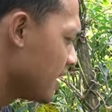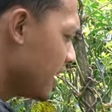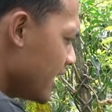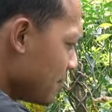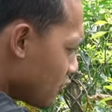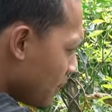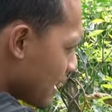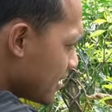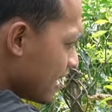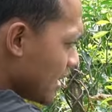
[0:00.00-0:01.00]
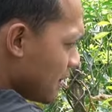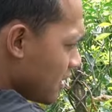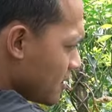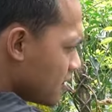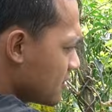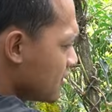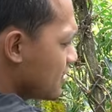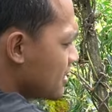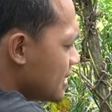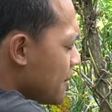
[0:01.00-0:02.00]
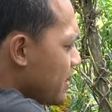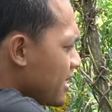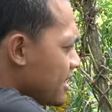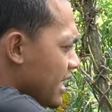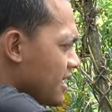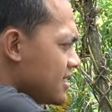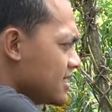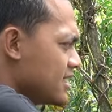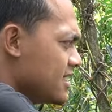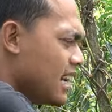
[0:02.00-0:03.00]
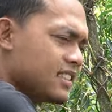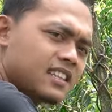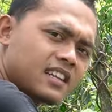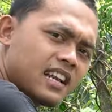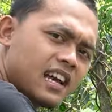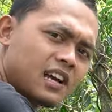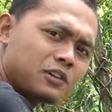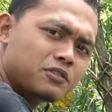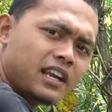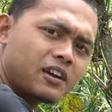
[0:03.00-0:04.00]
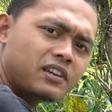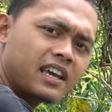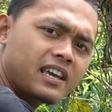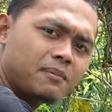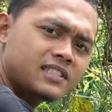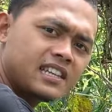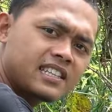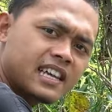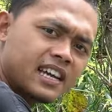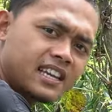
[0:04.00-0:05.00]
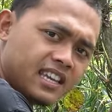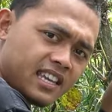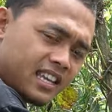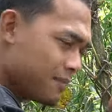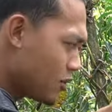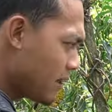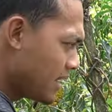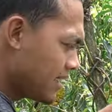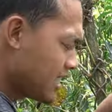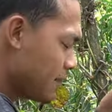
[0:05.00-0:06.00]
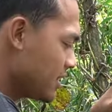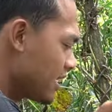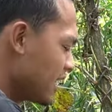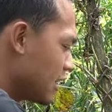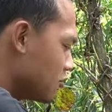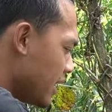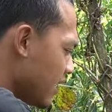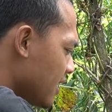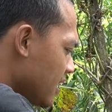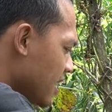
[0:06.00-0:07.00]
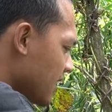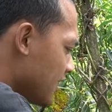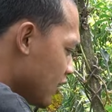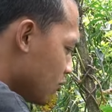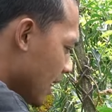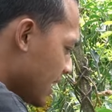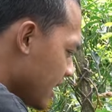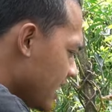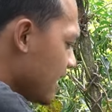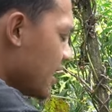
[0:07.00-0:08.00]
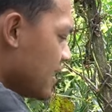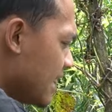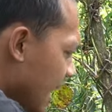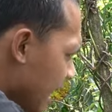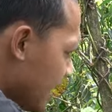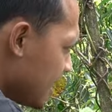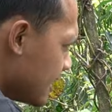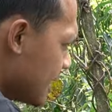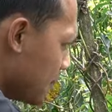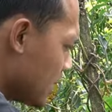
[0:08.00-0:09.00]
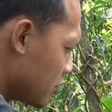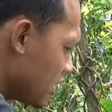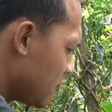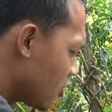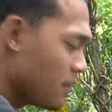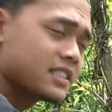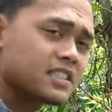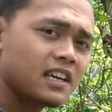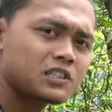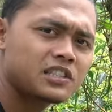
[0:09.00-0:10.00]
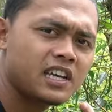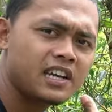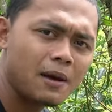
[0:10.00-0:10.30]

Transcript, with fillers: Ini merupakan tanaman cabai keriting yang terkena kuning. Oke, bisa dilihat ya. Ini merupakan tanaman cabai yang terkena kuning di lubang ini dan menurut informasi yang saya